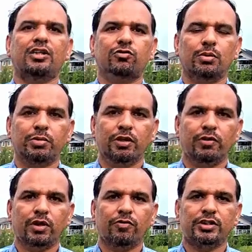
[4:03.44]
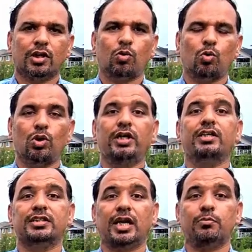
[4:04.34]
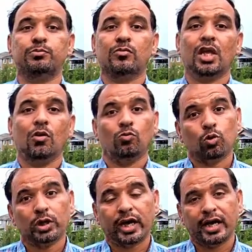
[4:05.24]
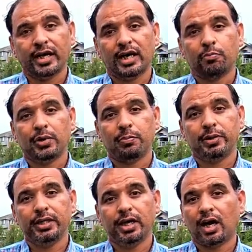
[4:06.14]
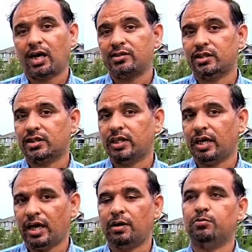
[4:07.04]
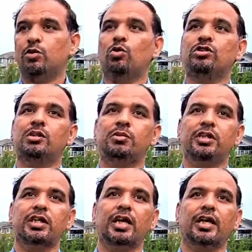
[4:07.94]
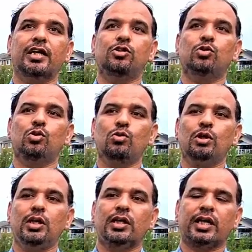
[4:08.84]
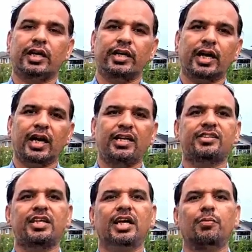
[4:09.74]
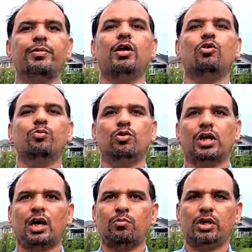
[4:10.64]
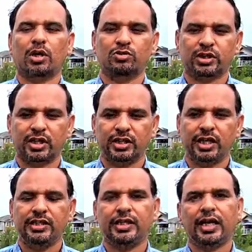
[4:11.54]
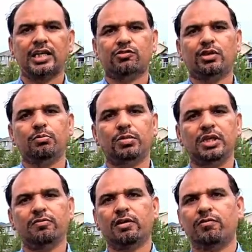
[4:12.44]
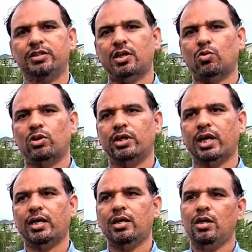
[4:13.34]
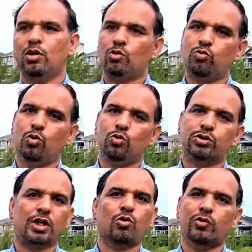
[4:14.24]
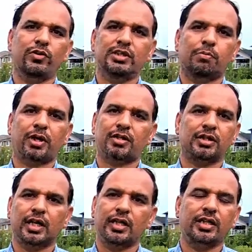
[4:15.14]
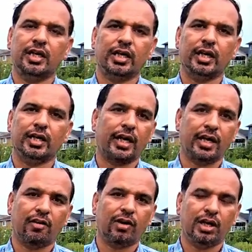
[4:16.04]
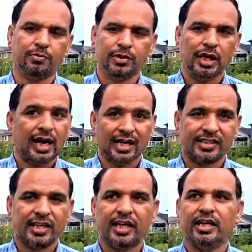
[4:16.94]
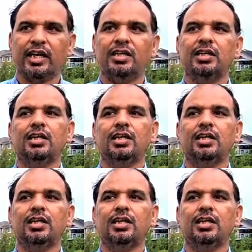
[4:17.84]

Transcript: एच वन बी वन वीज़ा होल्डर्स हैं वो कैनेडा में भी आ सकते हैं लोग समझ रहे हैं कि जो कनाडा है इसने अपना कोई प्रोग्राम अनाउंस कर दिया है जी कि एच वन बी वन वीज़ा होल्डर है तो वो उसका कोई वीज़ा ये देंगे कनाडा वाले ऐसा नहीं है